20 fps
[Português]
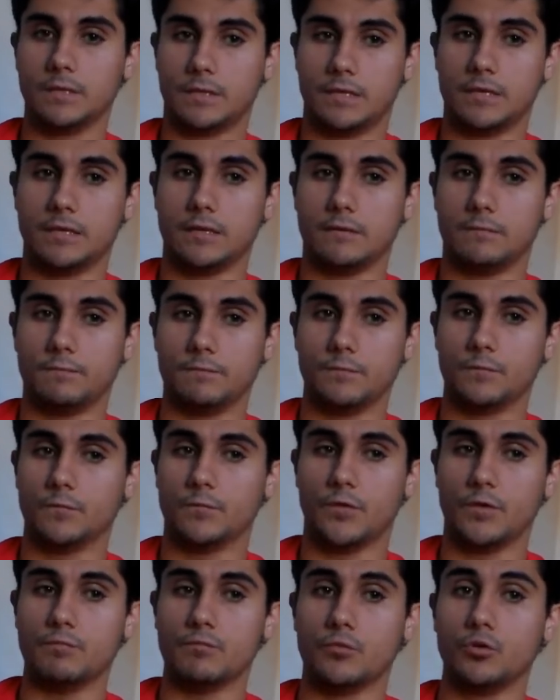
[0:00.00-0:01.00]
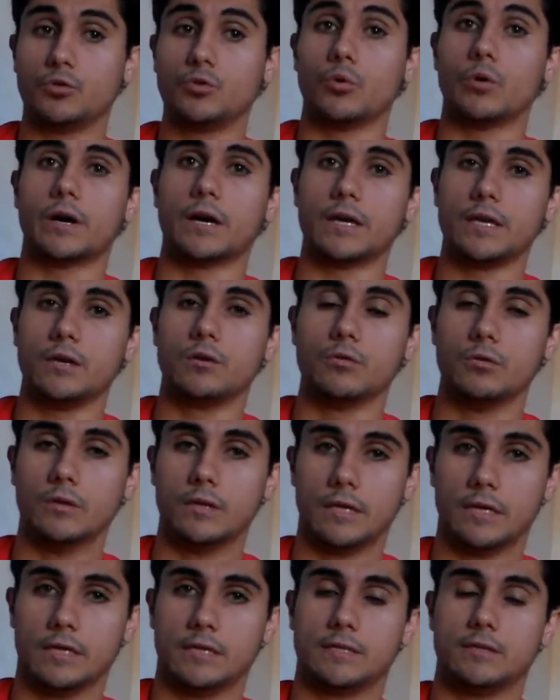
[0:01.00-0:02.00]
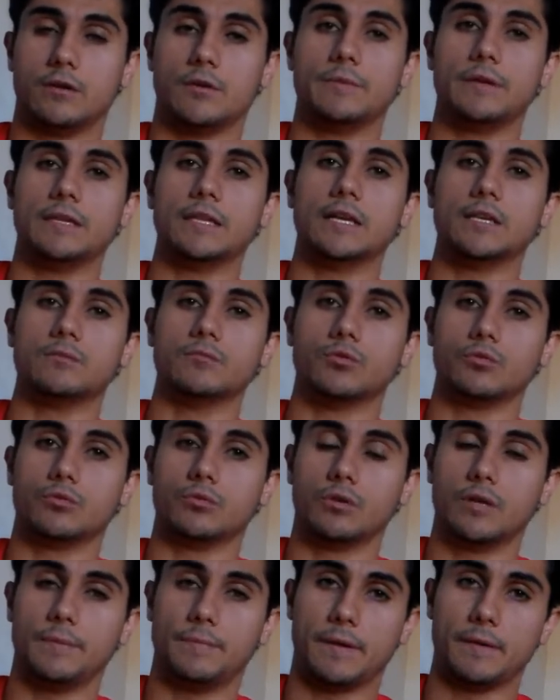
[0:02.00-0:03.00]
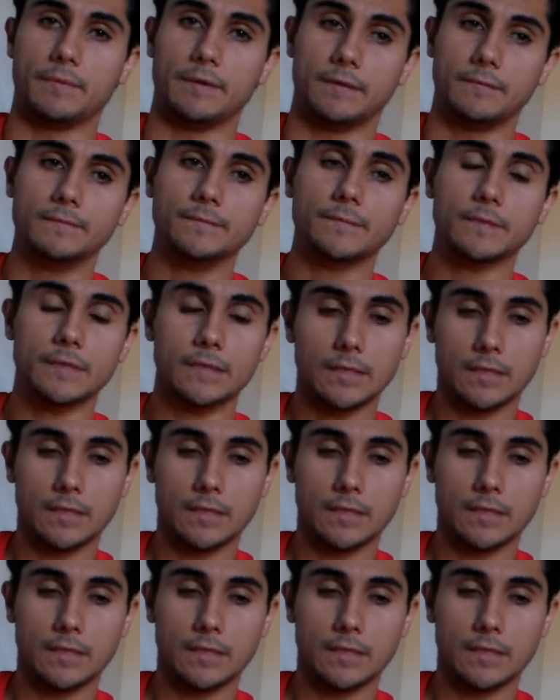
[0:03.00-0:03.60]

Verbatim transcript: que foi muito rico em relação à habilidade motora para mim.